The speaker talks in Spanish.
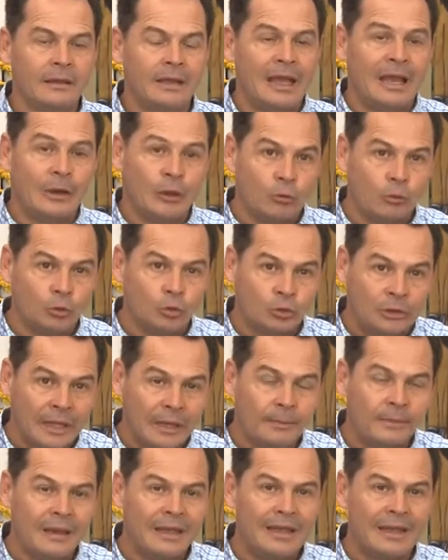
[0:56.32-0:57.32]
el
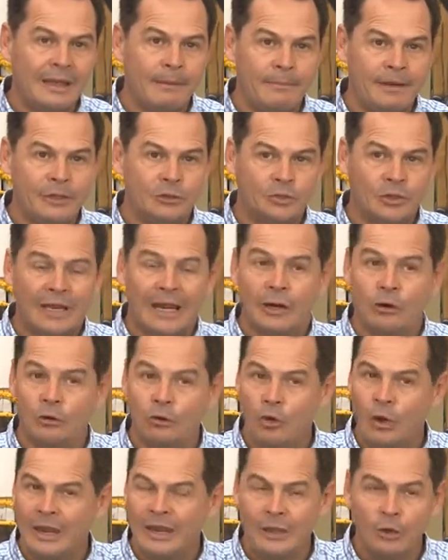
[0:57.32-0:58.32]
combustible en Venezuela.
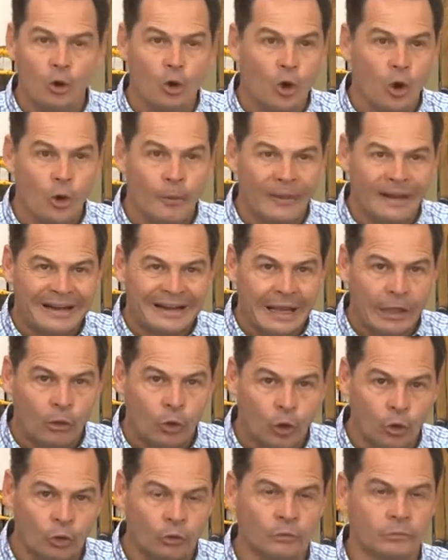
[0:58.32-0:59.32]
No hay ningún
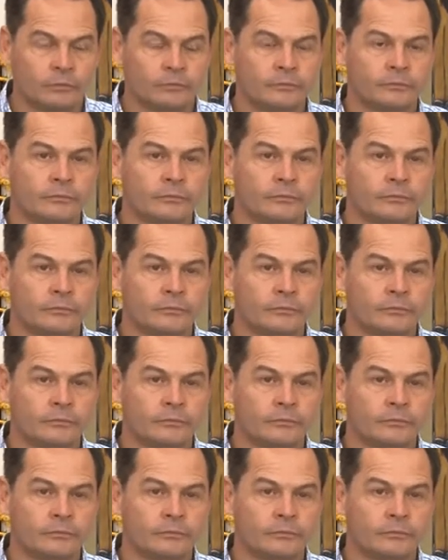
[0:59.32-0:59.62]
gobernador